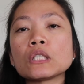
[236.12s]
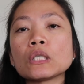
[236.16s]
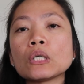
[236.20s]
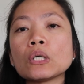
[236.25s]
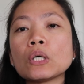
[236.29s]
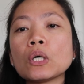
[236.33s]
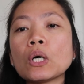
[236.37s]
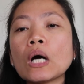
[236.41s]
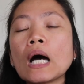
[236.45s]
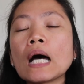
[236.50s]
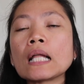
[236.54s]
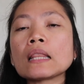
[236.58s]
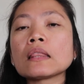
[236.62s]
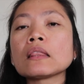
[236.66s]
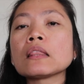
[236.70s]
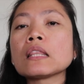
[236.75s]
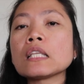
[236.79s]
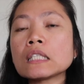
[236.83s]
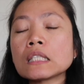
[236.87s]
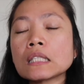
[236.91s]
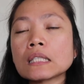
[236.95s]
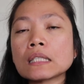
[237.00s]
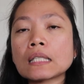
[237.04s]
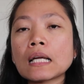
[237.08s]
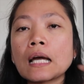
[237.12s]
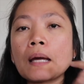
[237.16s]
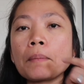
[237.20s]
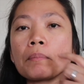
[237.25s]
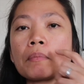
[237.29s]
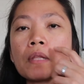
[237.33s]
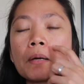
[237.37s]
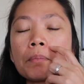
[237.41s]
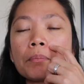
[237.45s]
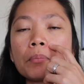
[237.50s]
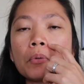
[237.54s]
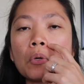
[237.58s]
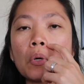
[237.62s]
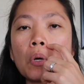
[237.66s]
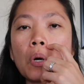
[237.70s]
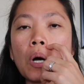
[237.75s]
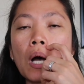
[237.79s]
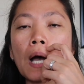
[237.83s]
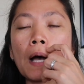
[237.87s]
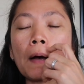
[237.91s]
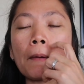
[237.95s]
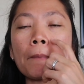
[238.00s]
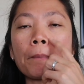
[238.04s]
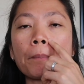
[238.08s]
So, at this time na po,
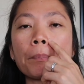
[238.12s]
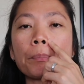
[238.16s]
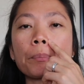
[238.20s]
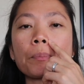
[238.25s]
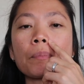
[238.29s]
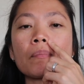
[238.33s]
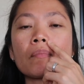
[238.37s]
um,